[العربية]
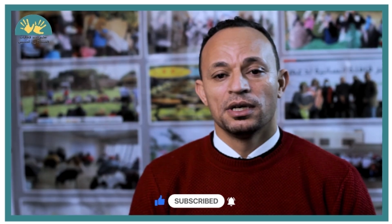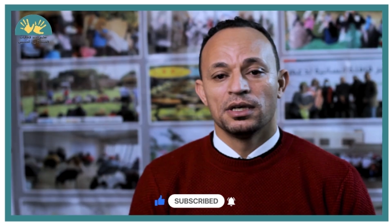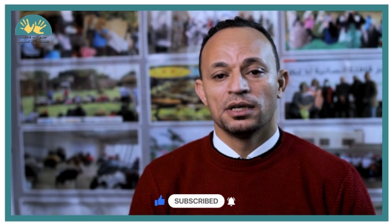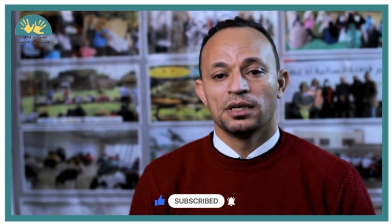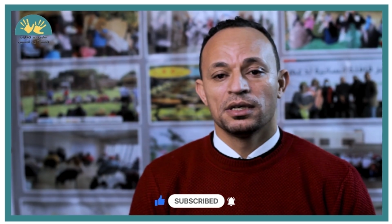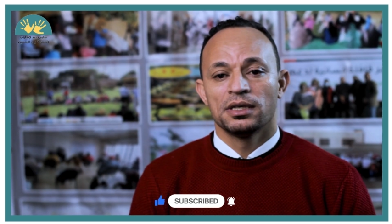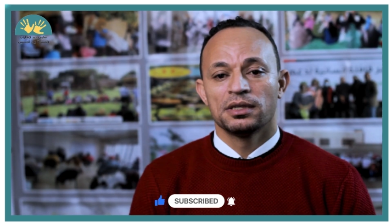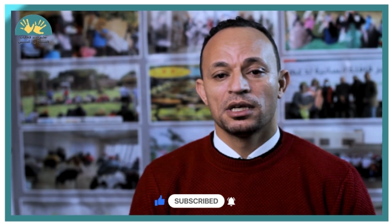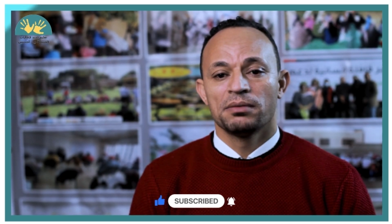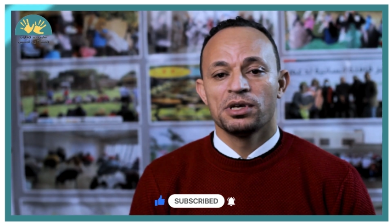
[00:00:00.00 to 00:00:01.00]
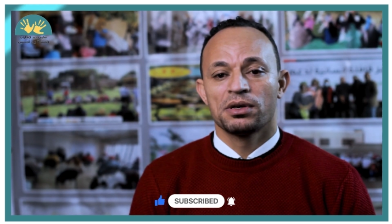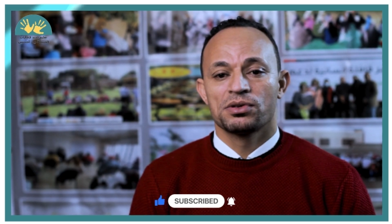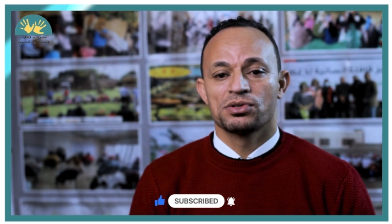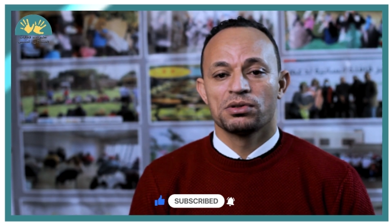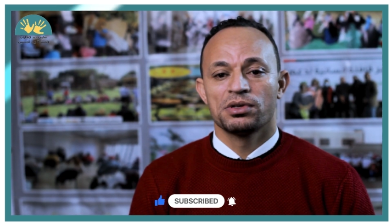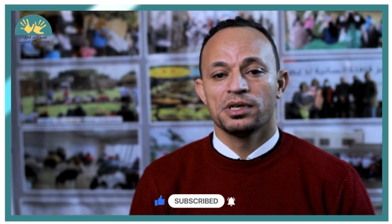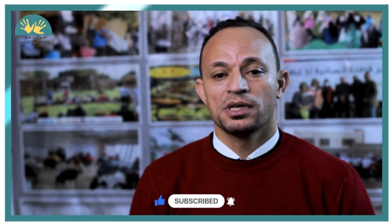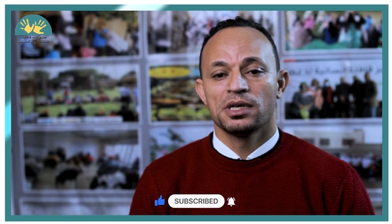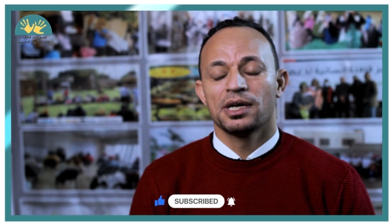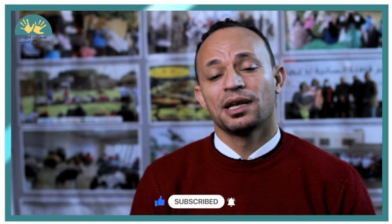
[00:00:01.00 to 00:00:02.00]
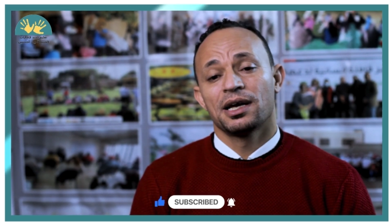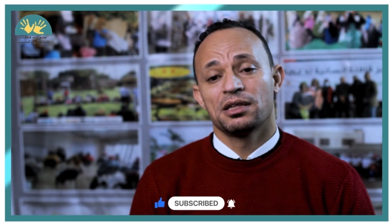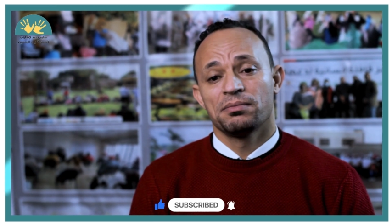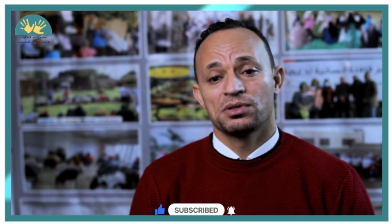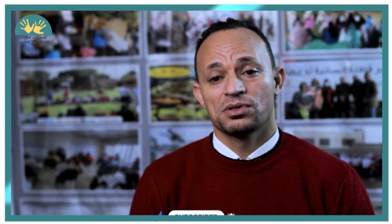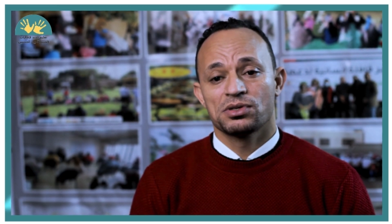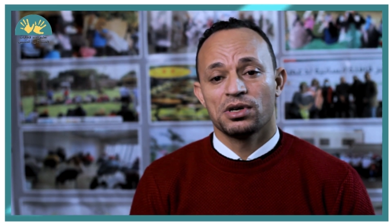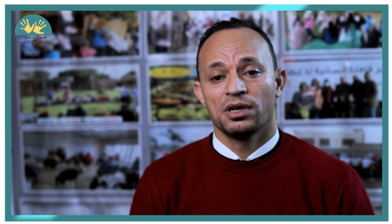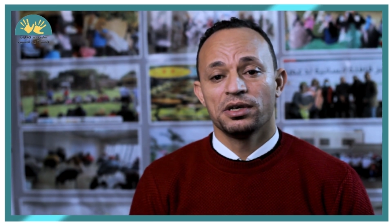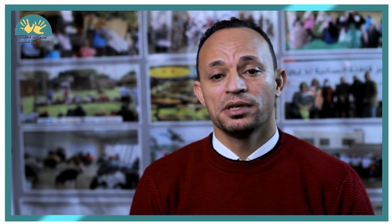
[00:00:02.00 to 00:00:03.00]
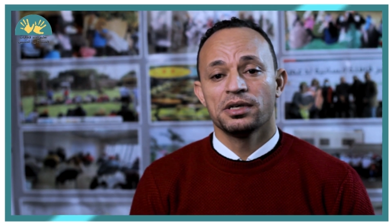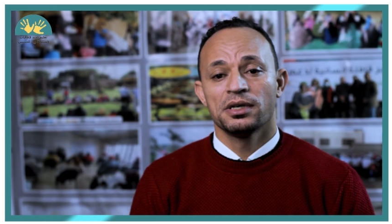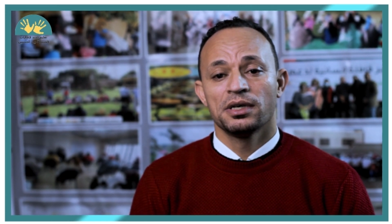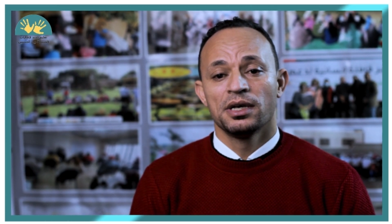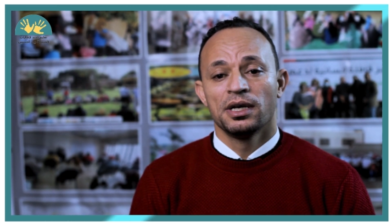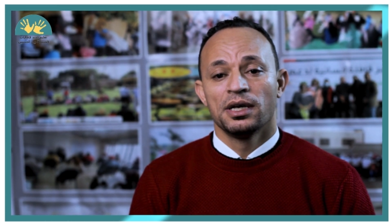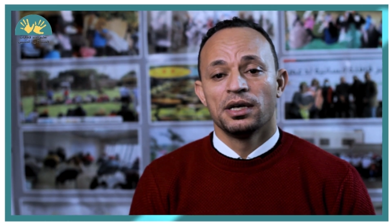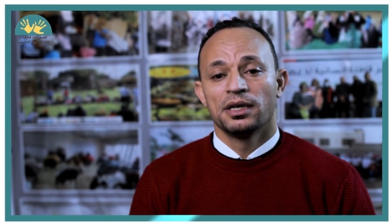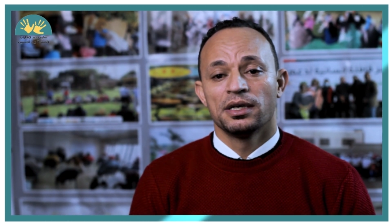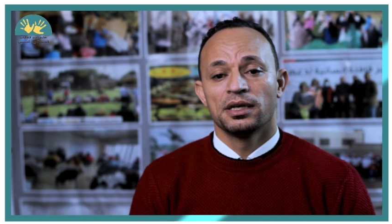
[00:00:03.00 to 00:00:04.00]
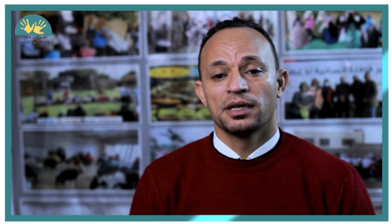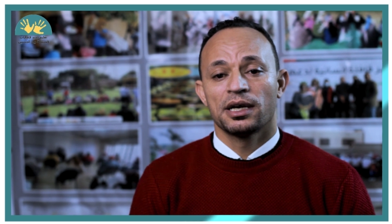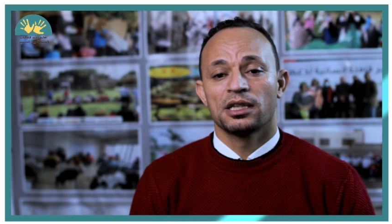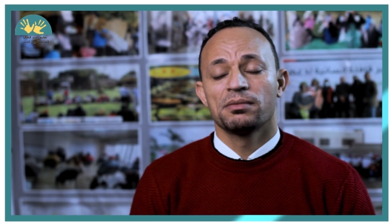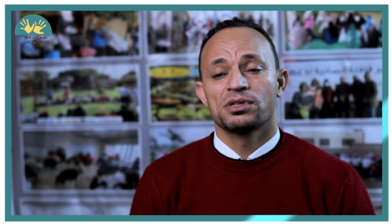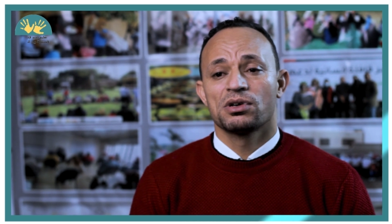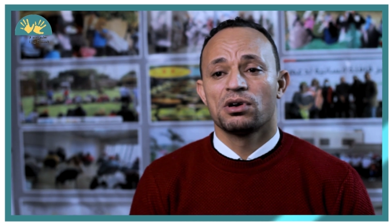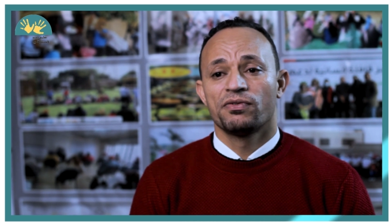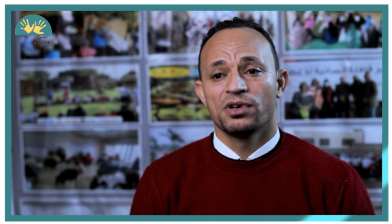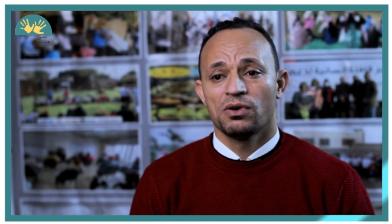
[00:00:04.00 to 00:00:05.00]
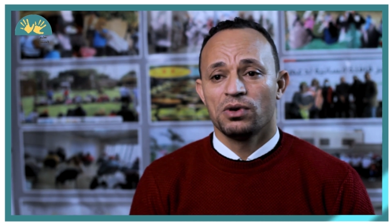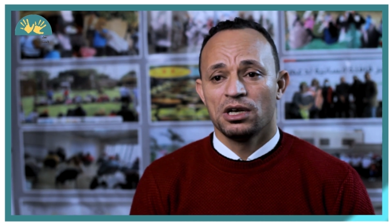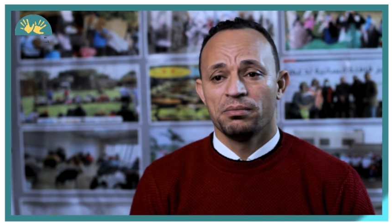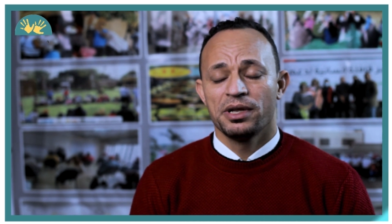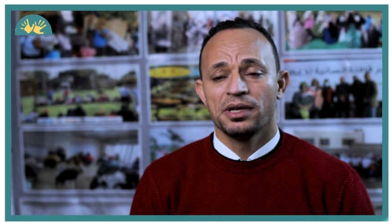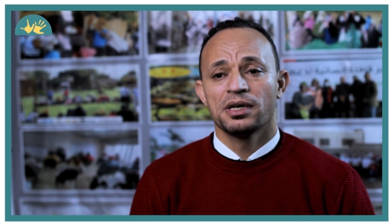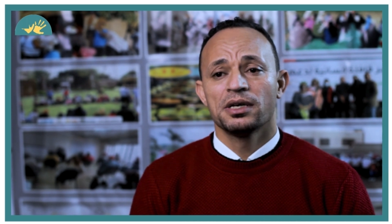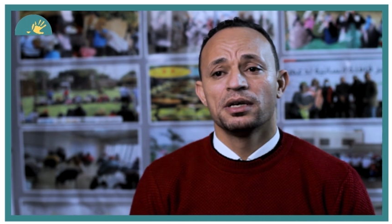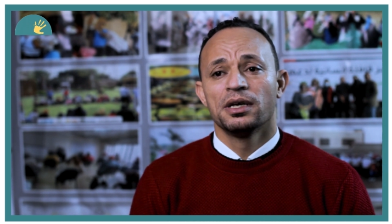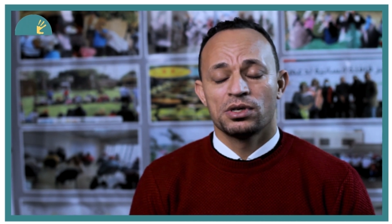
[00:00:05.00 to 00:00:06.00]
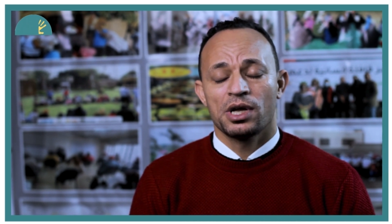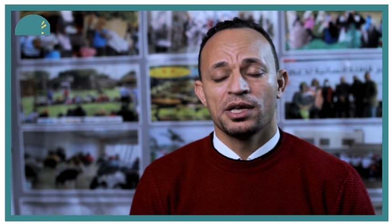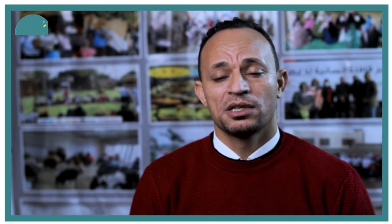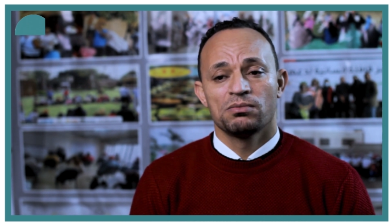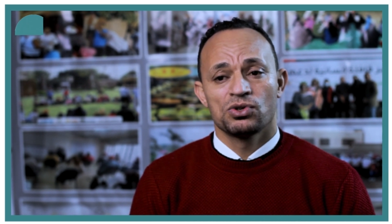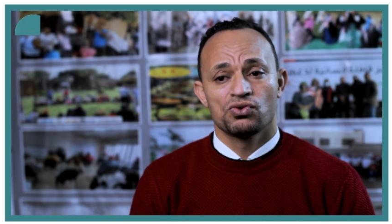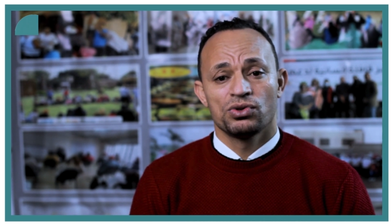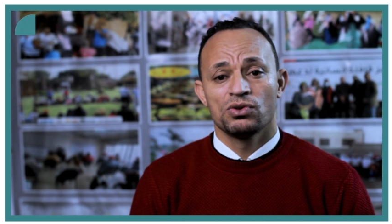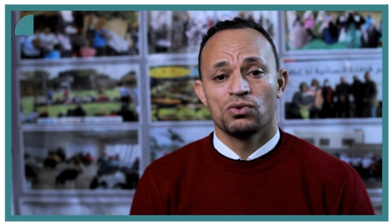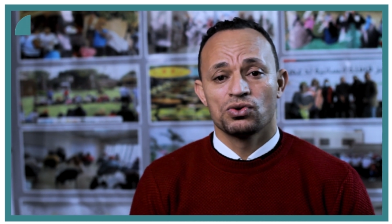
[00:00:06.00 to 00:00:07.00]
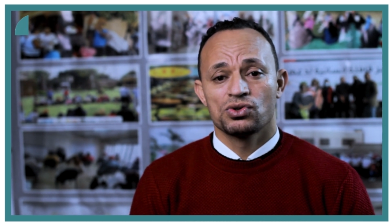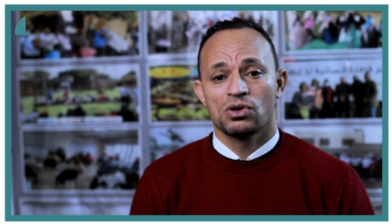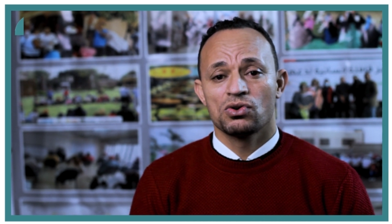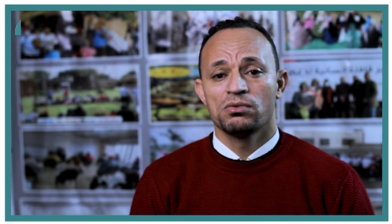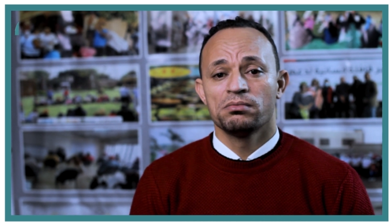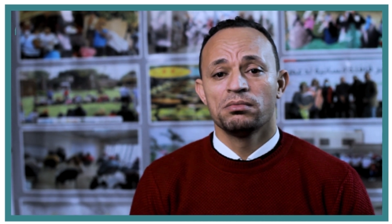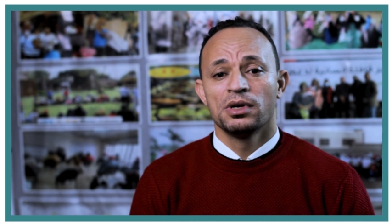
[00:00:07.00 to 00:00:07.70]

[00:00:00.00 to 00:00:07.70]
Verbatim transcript: آه، تنمية اقتصادية الخدمات الصحية آه، خدمات ثقافية وعلمية رعاية المسجونين وأسرهم